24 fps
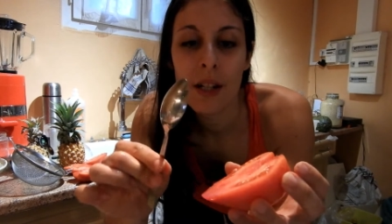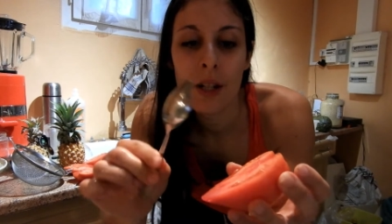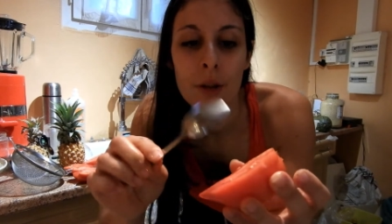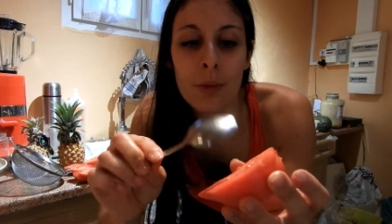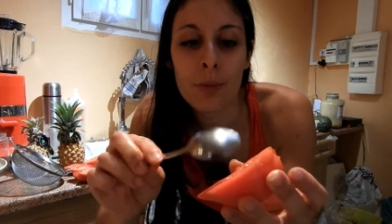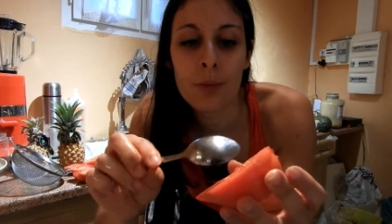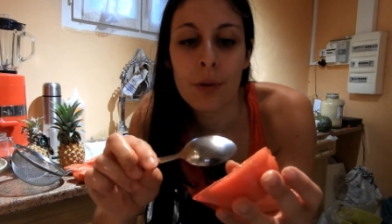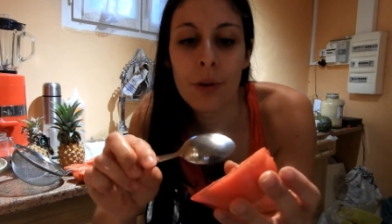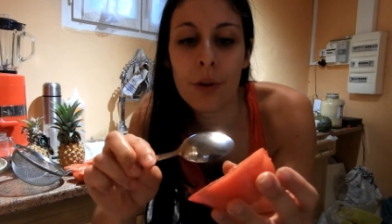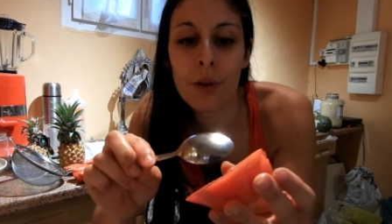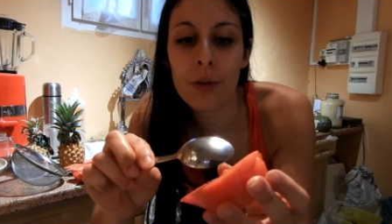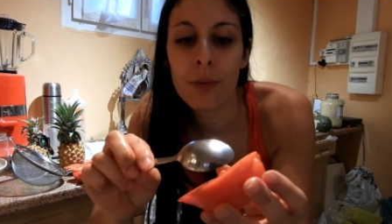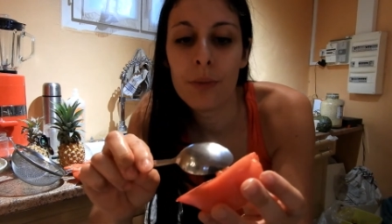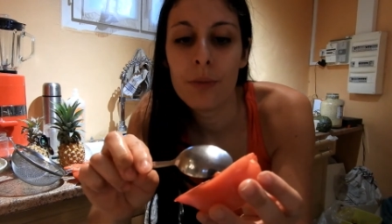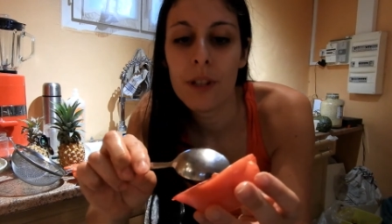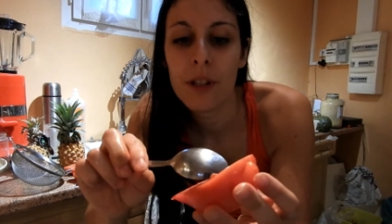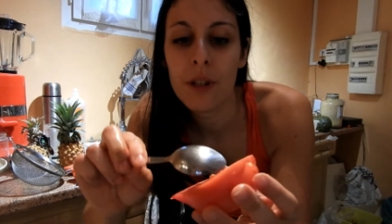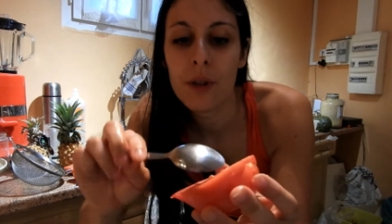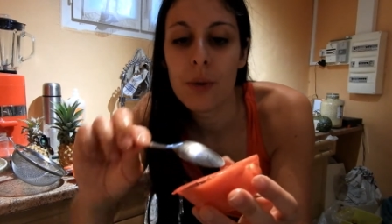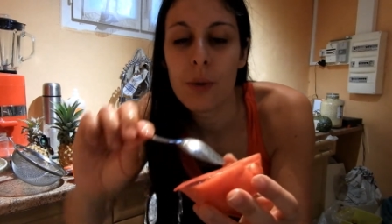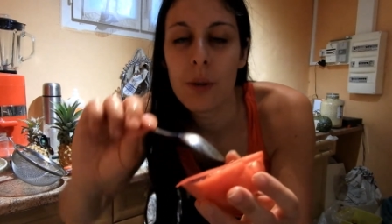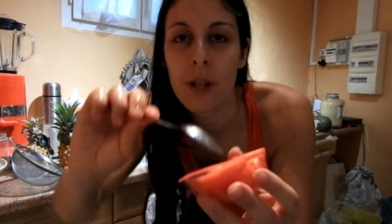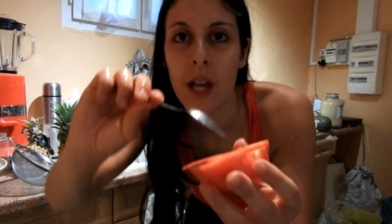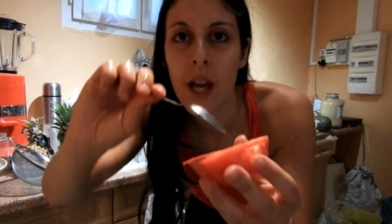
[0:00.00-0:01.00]
je prends une petite
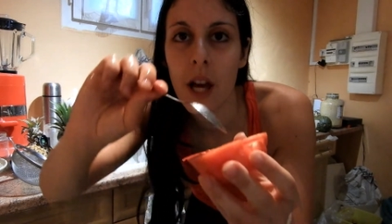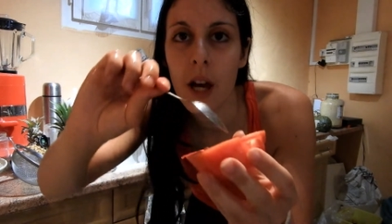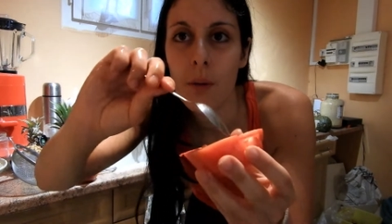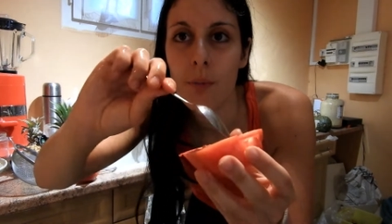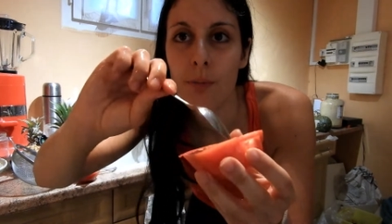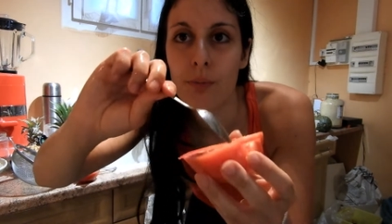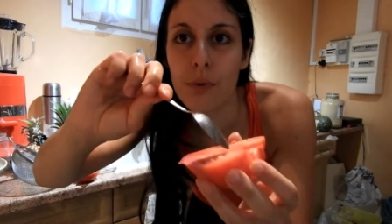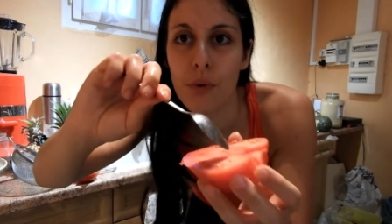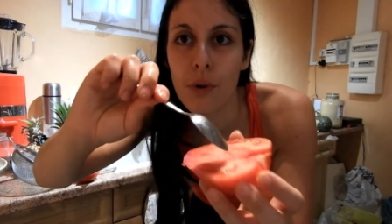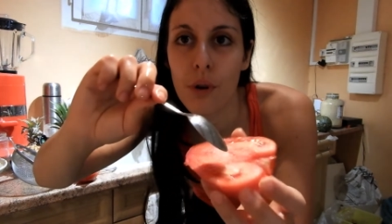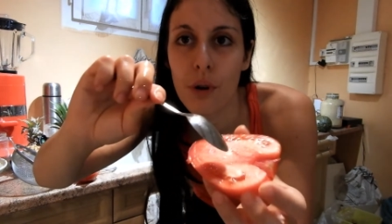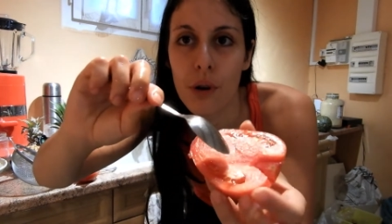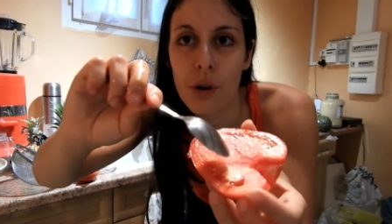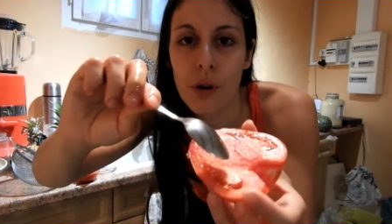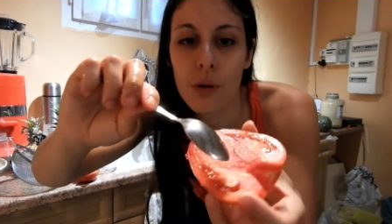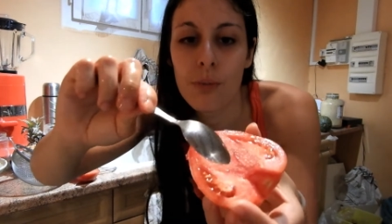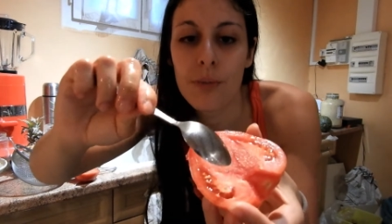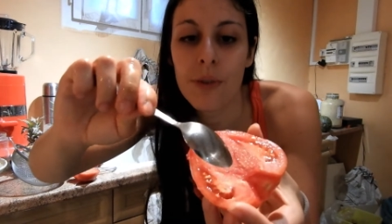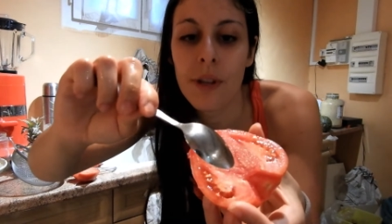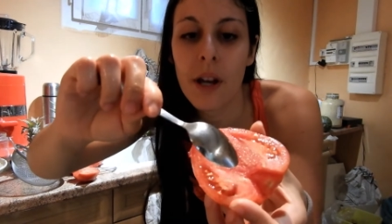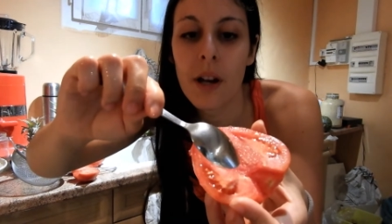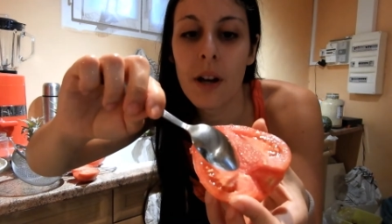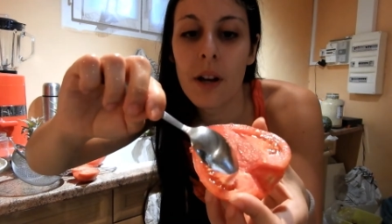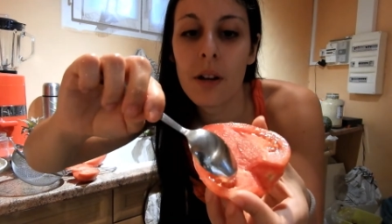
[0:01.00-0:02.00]
cuillère pour euh,
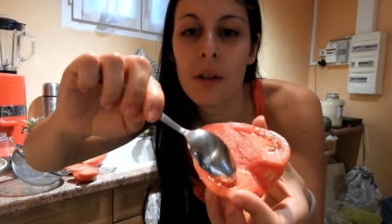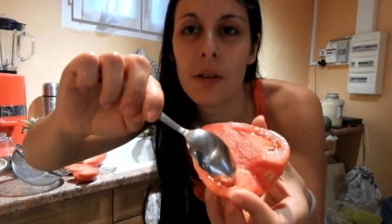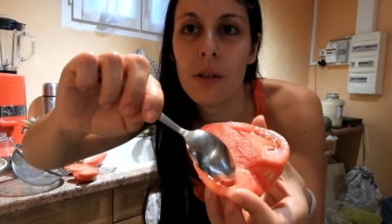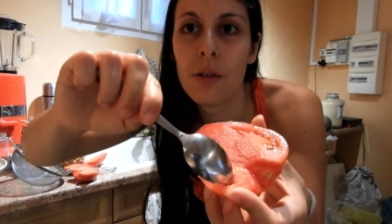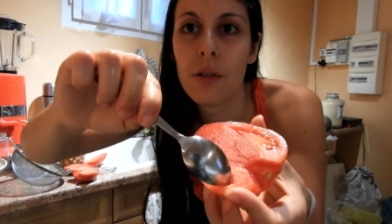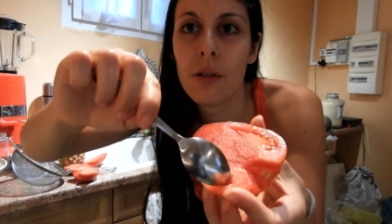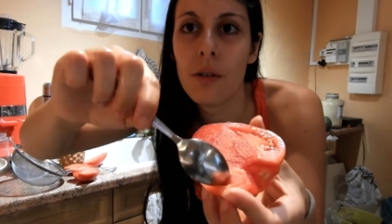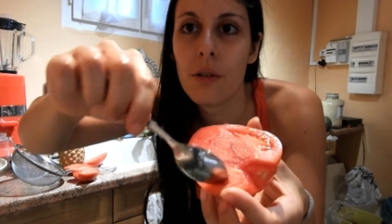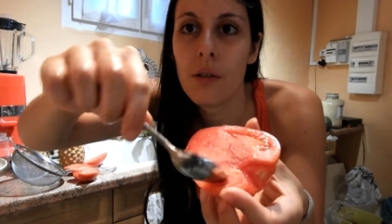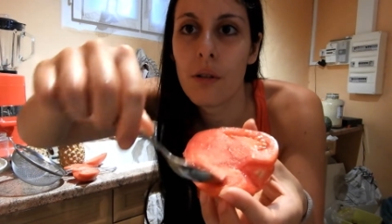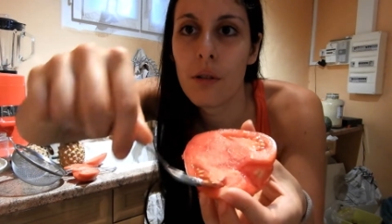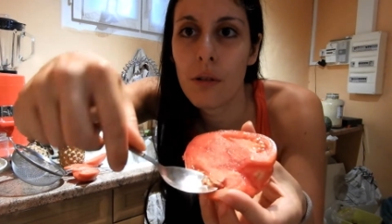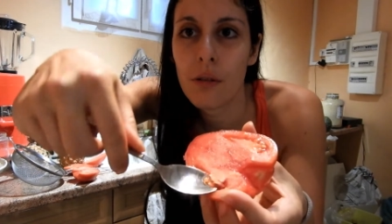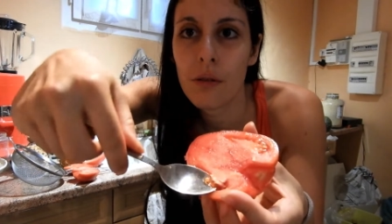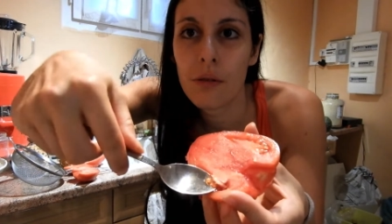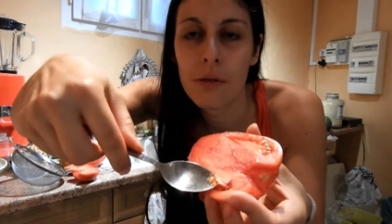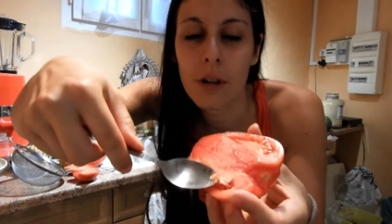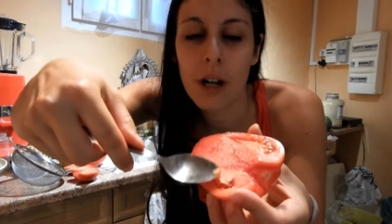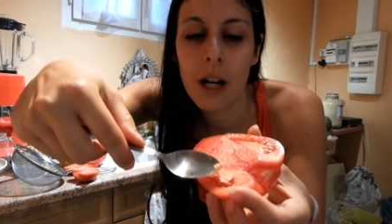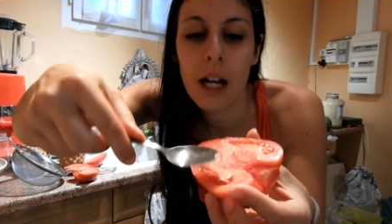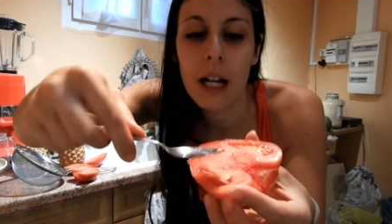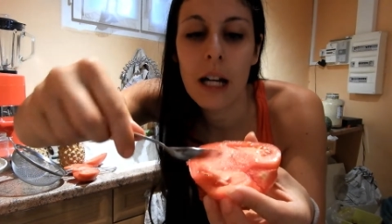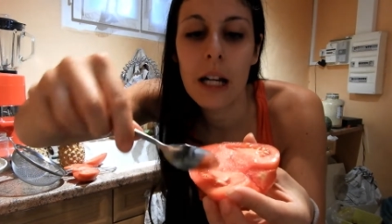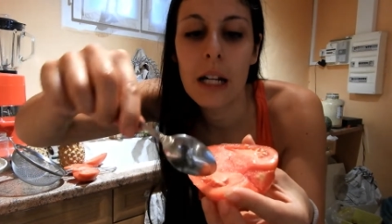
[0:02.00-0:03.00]
bien euh,
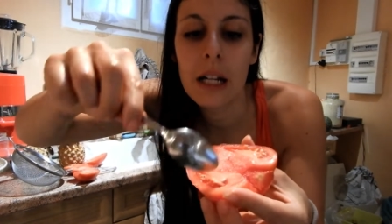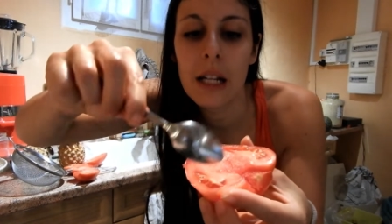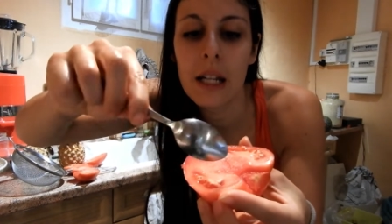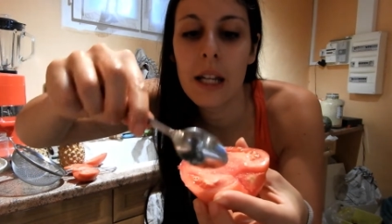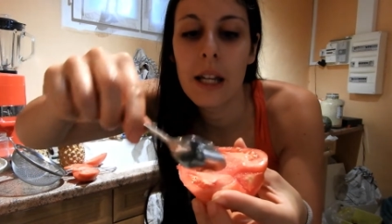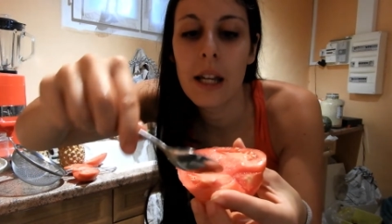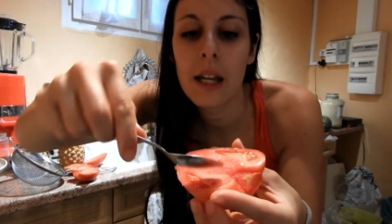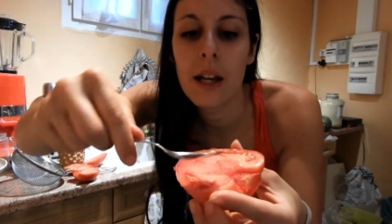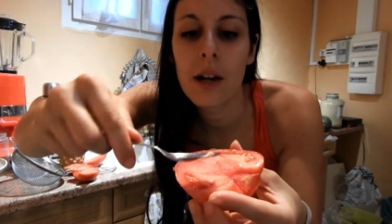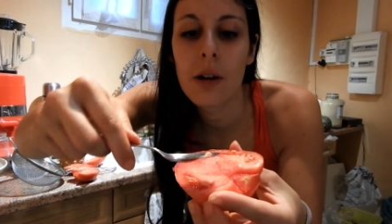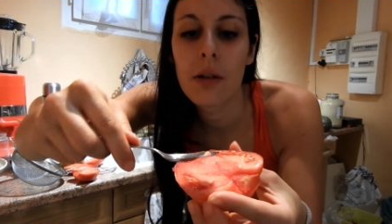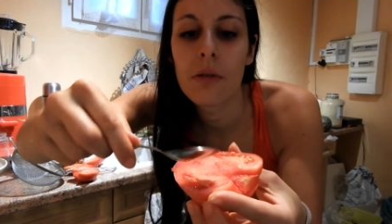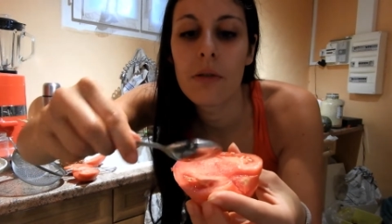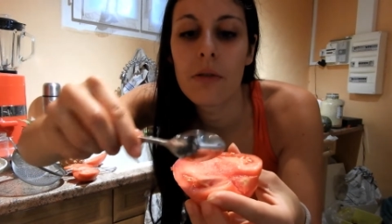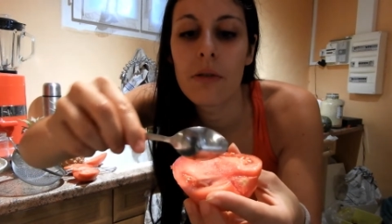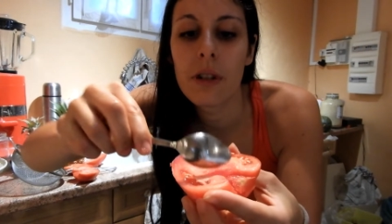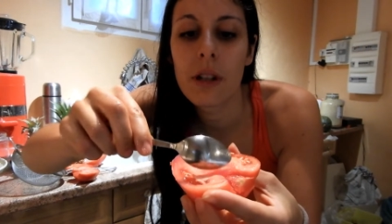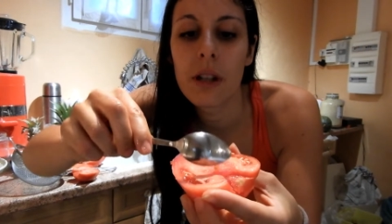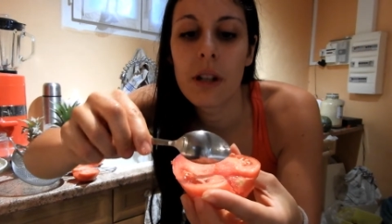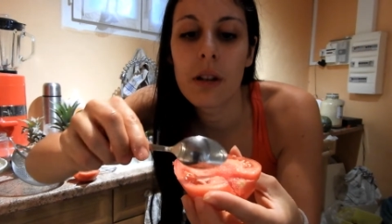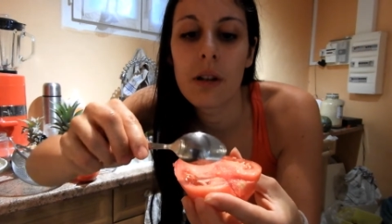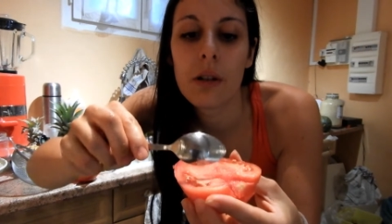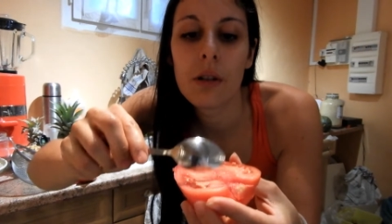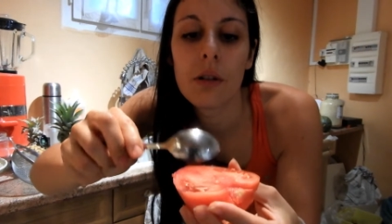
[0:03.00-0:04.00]
racler et
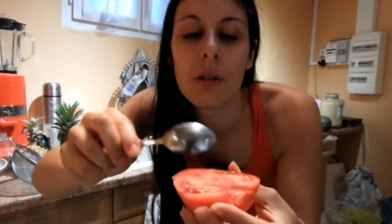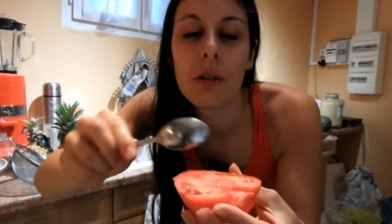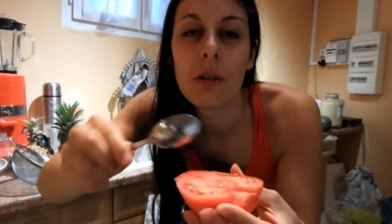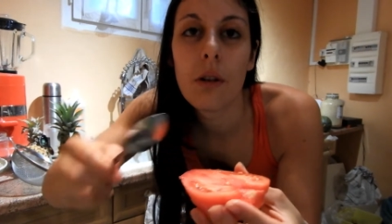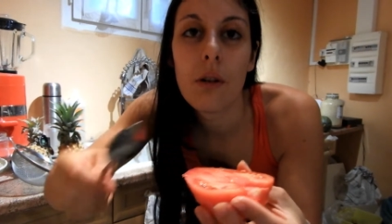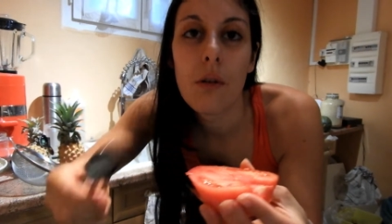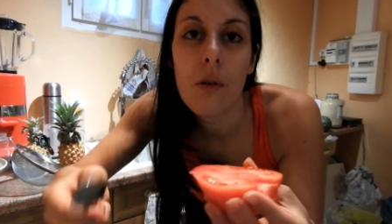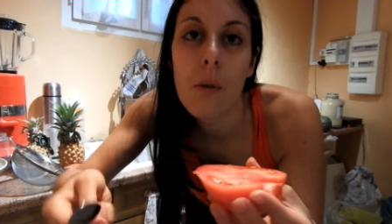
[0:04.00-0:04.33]
enlever euh, le